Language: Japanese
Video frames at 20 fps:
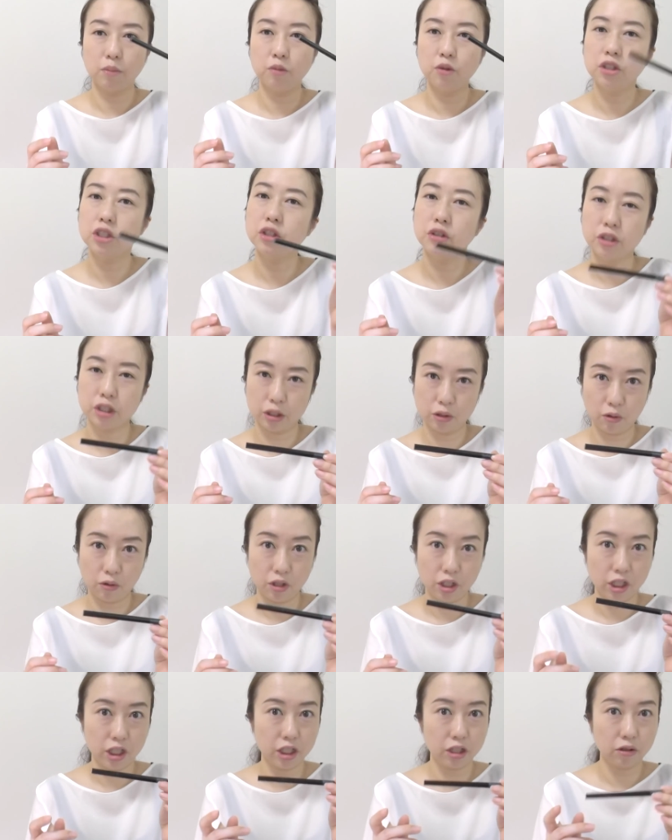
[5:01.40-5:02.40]
無印の
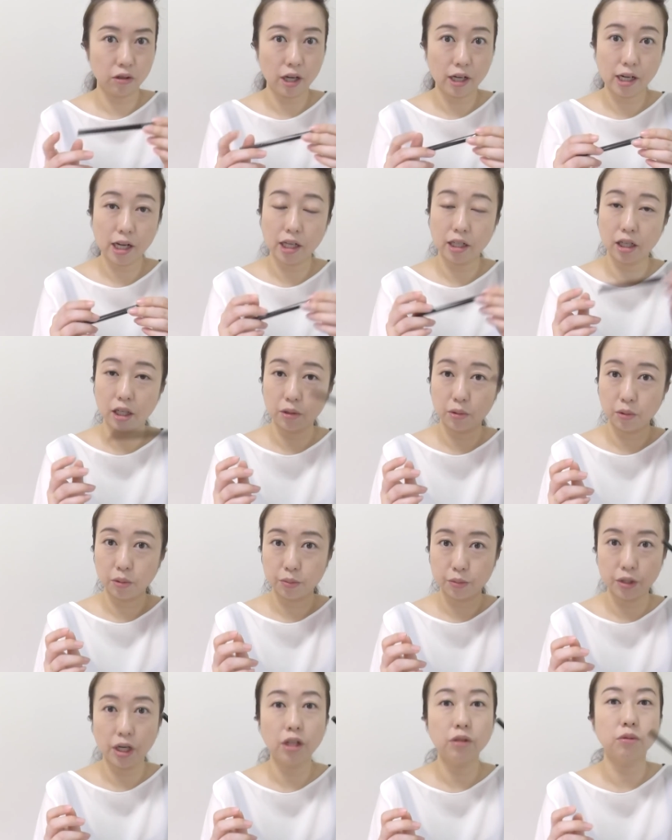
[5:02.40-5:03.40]
リキッドアイライナーの
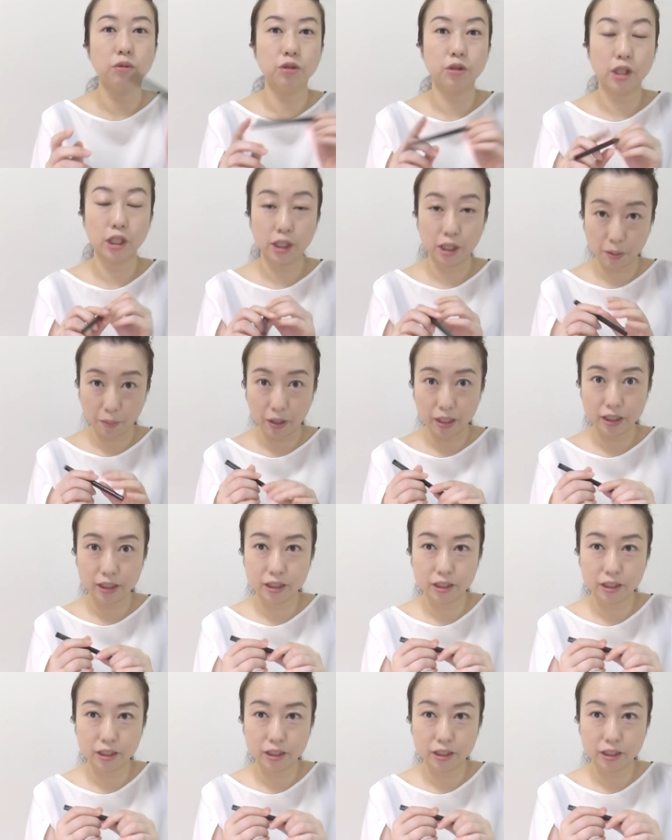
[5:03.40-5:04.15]
ブラウンを使ってま